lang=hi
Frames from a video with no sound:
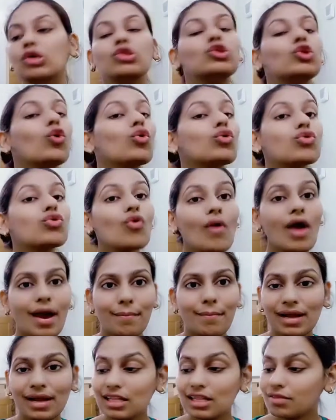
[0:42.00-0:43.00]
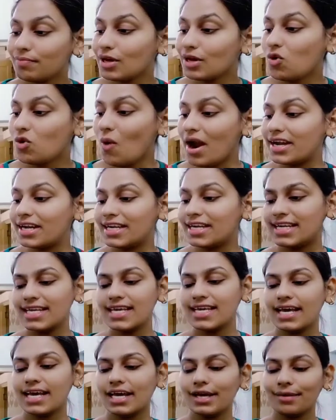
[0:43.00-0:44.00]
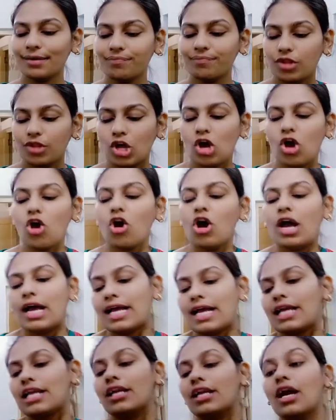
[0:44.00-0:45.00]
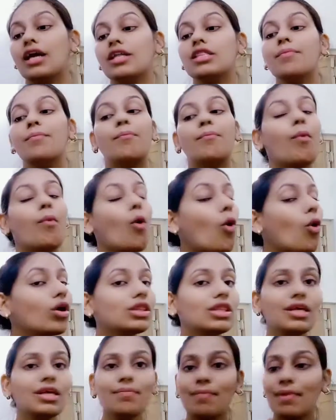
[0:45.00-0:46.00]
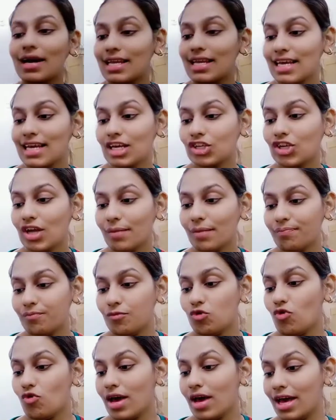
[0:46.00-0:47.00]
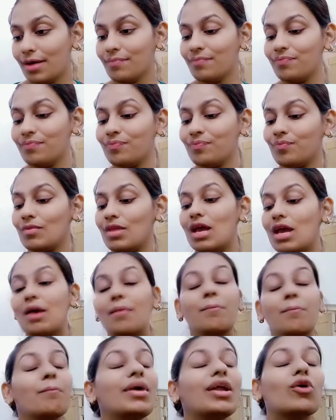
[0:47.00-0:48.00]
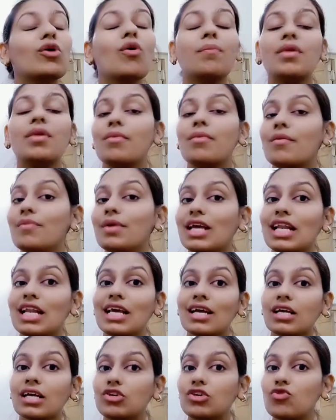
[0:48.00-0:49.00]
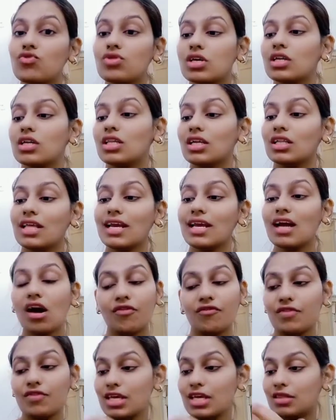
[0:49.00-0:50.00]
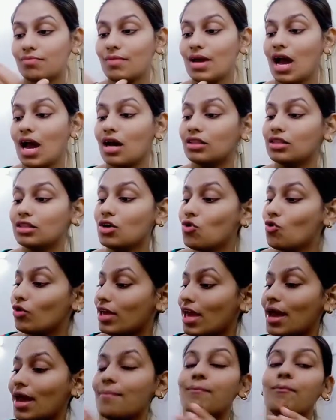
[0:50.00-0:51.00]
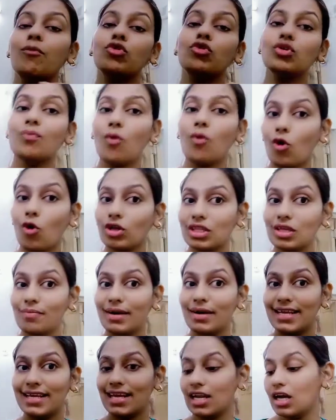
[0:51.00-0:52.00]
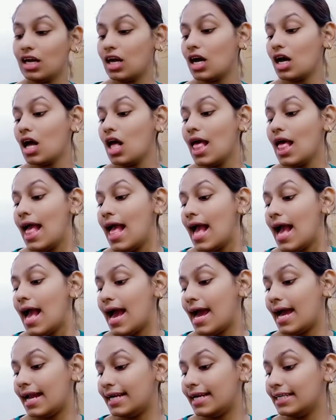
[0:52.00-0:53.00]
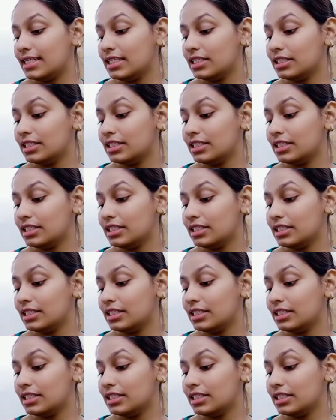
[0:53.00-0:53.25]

200 सौ इसमें क्वांटिटी है गाइज ये बहुत ही बढ़िया शैम्पू है मेरे को अपने बेबी के लिए यूज़ करते करते काफ़ी इसमें आधा हो गया है मुझे बहुत ही बढ़िया लगा एंड